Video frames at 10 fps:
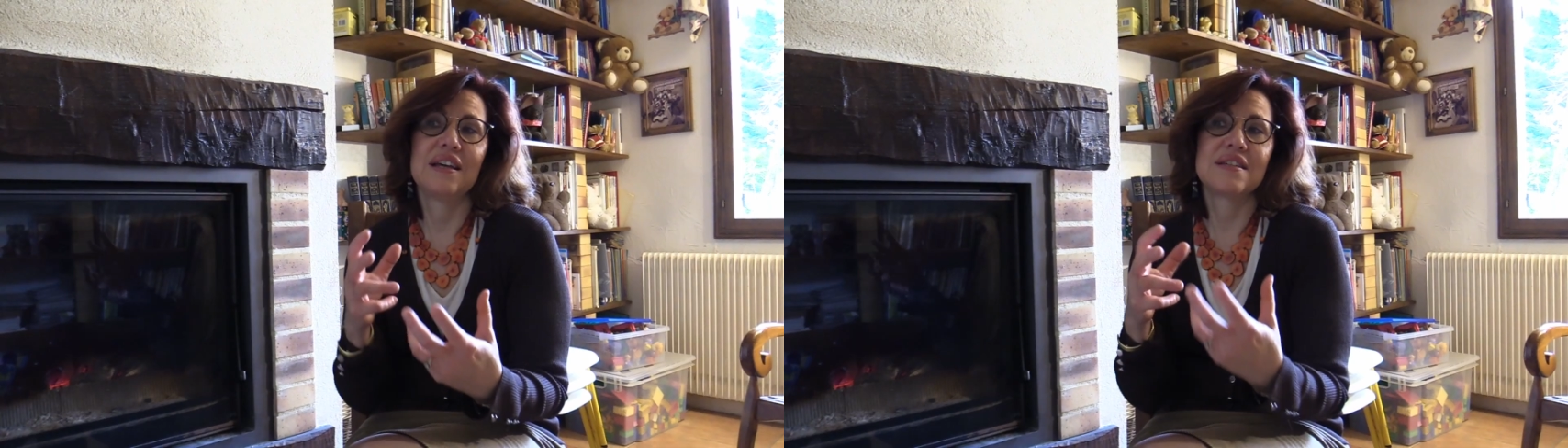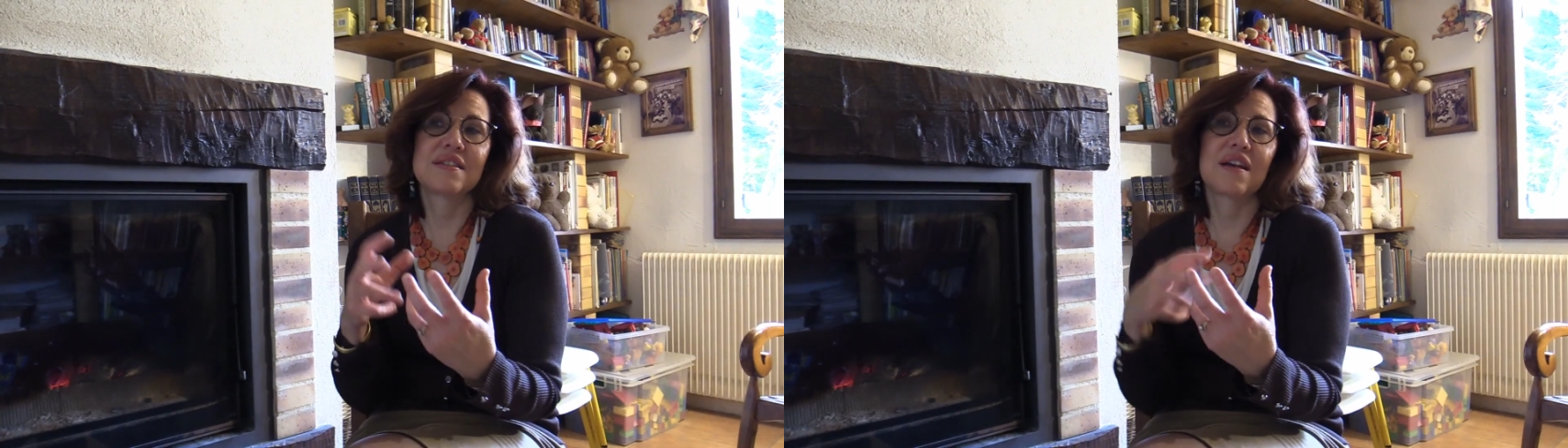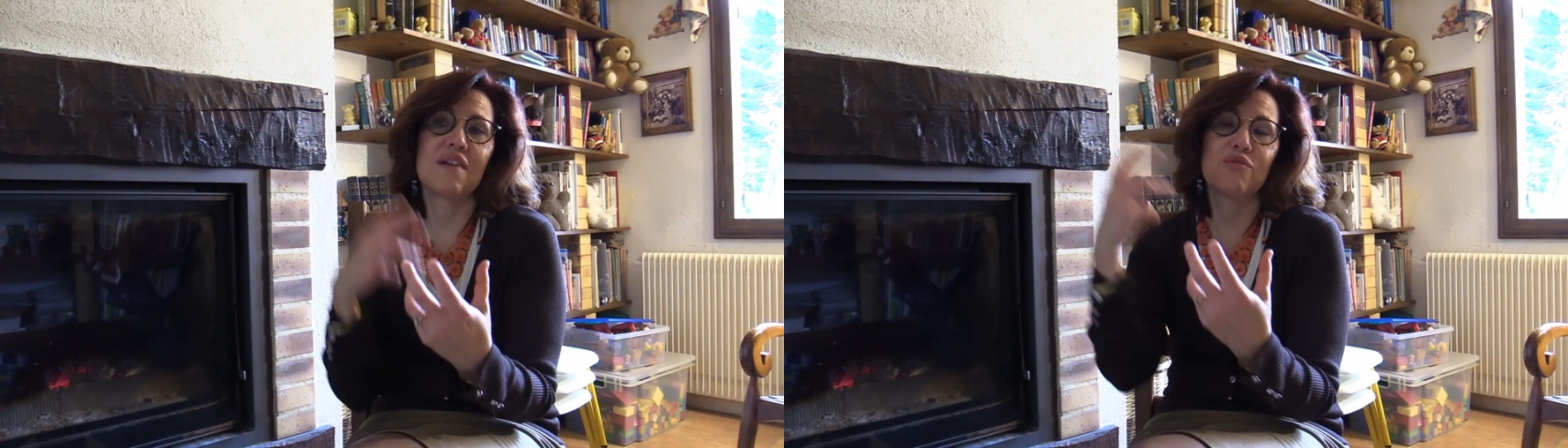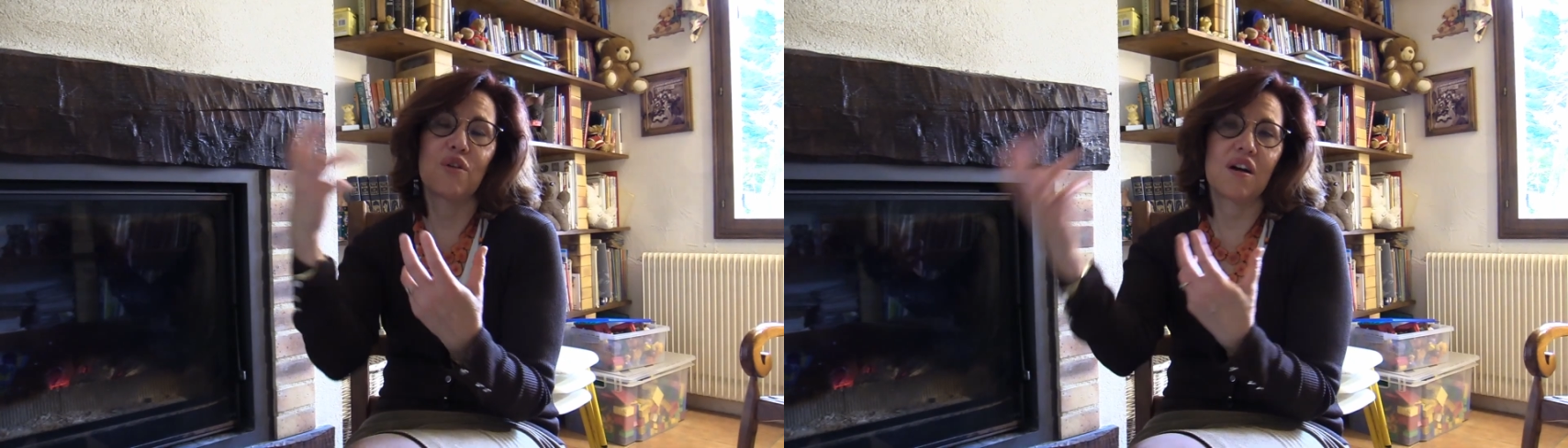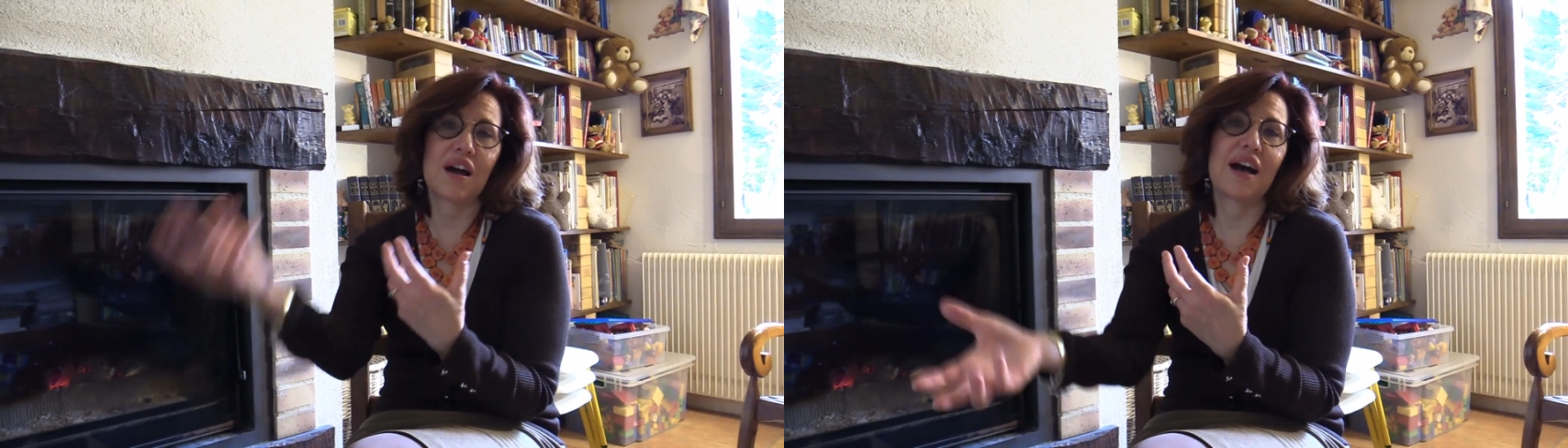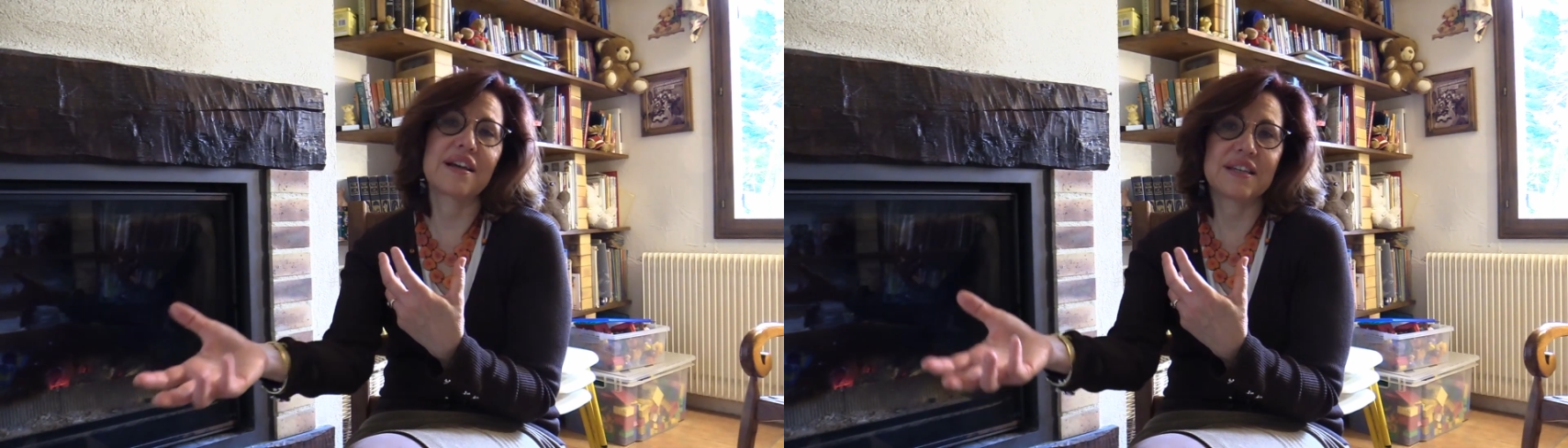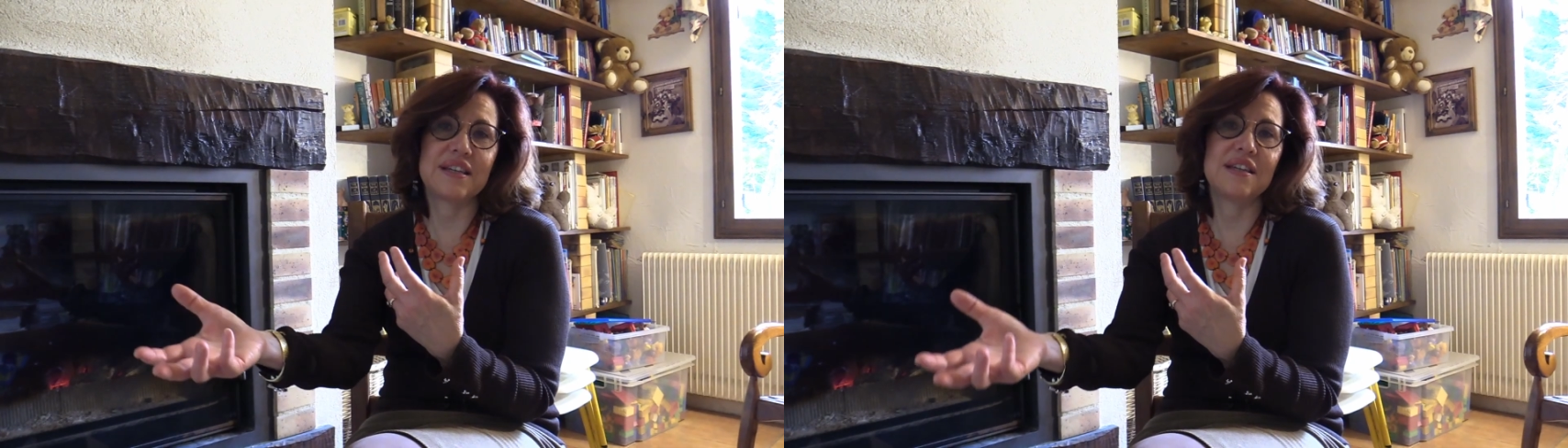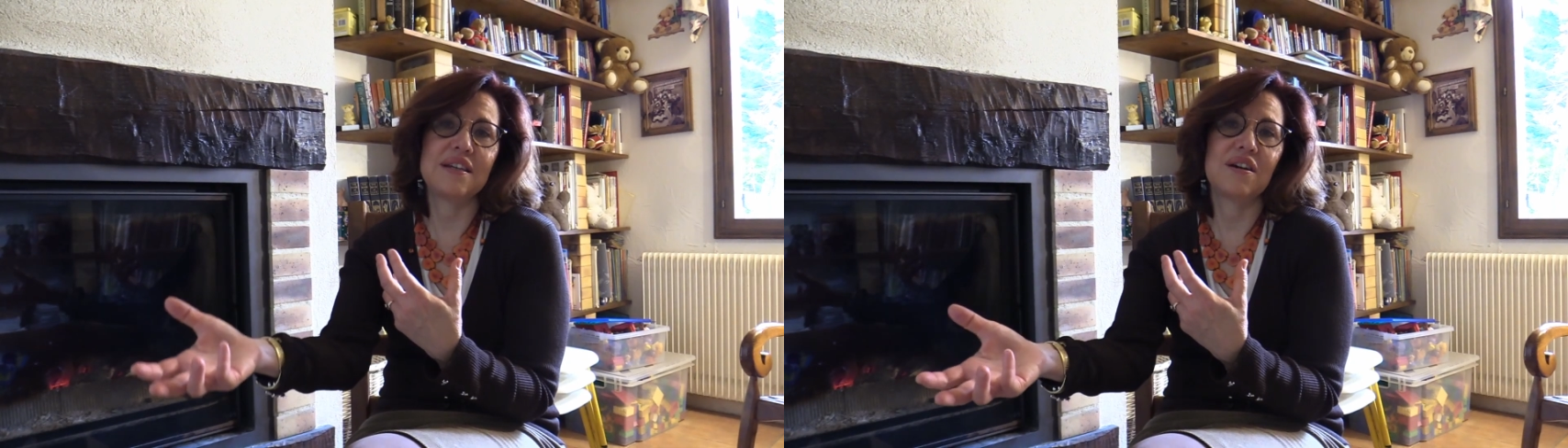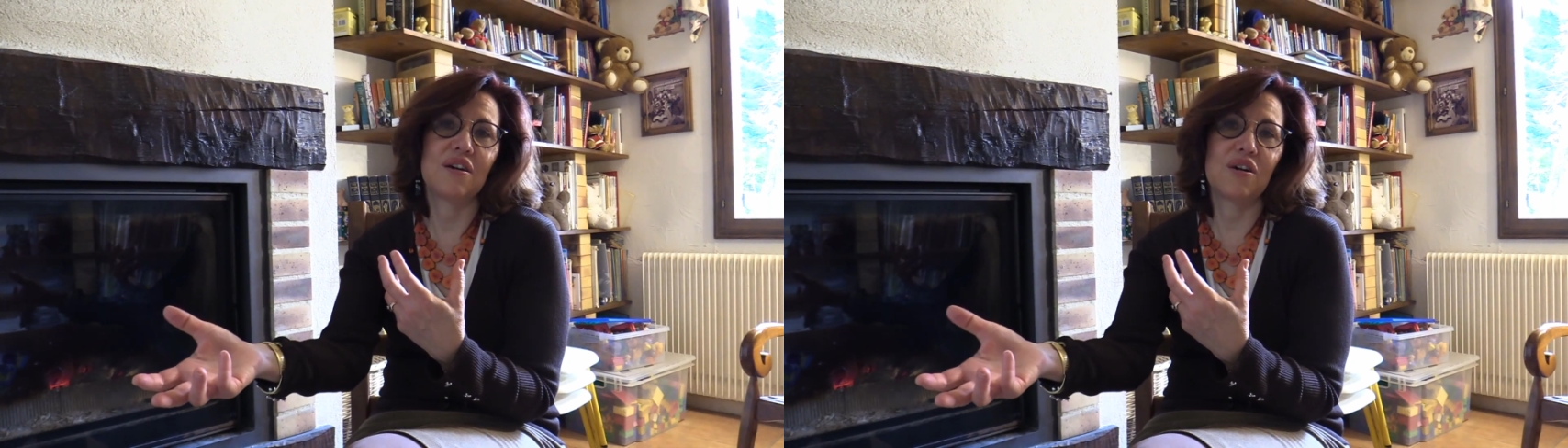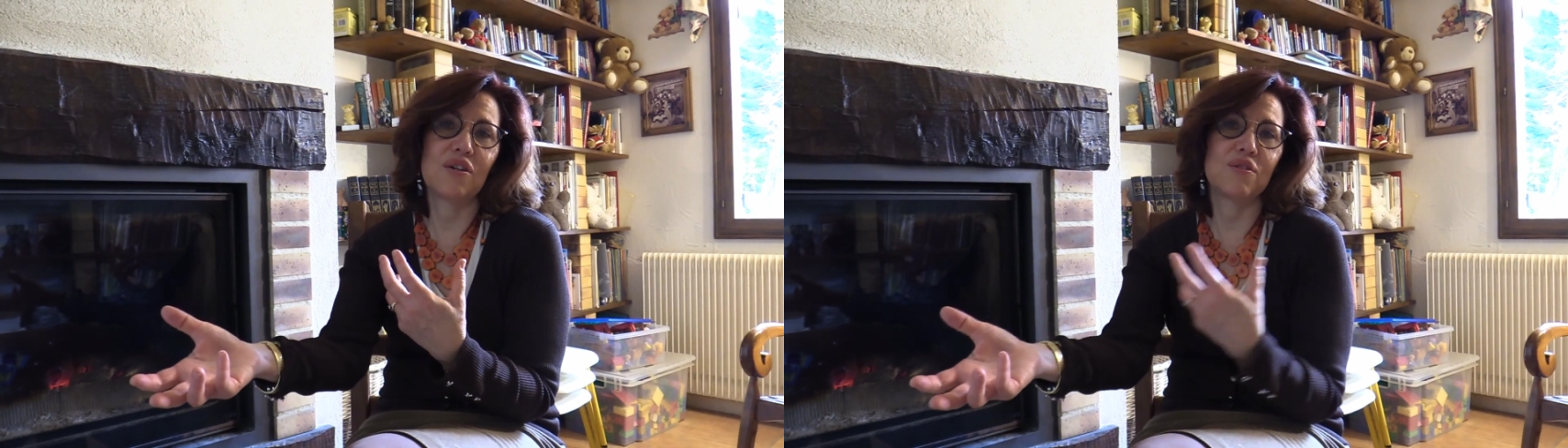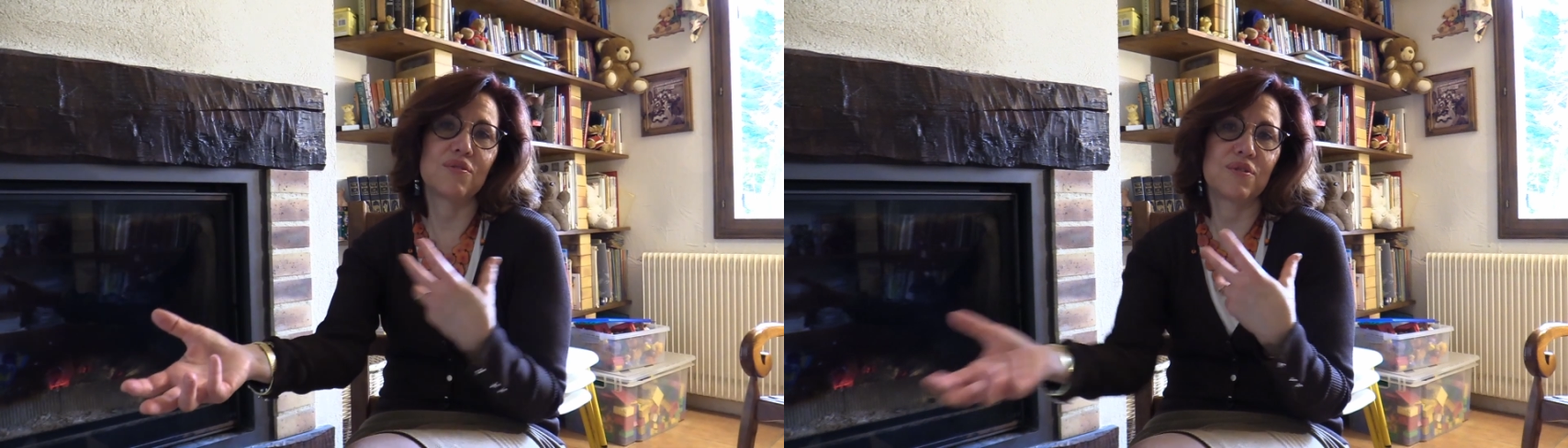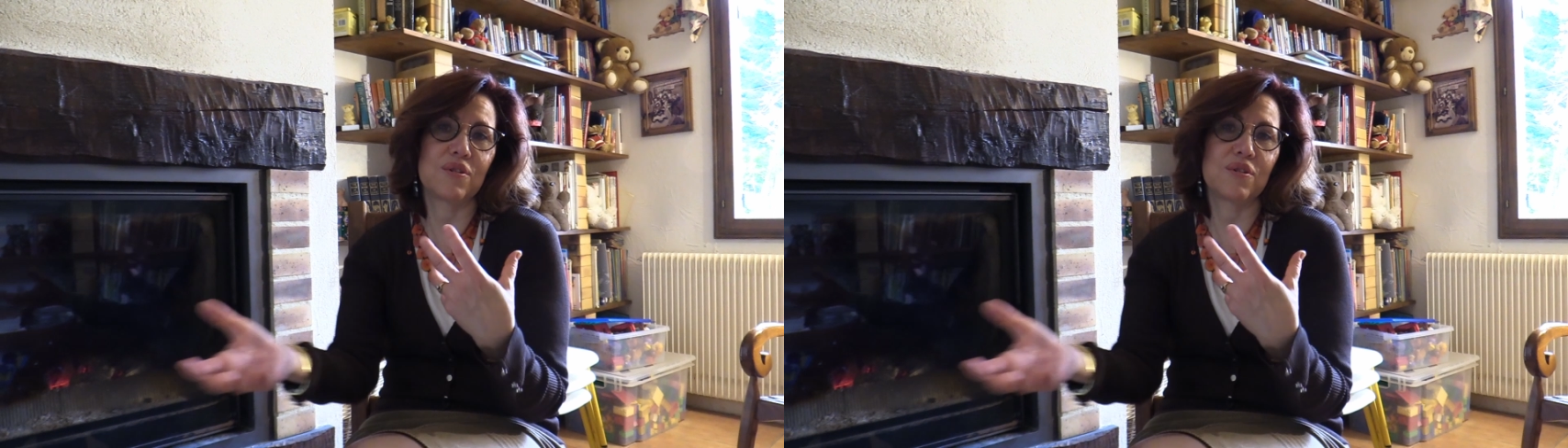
savoir à qui on,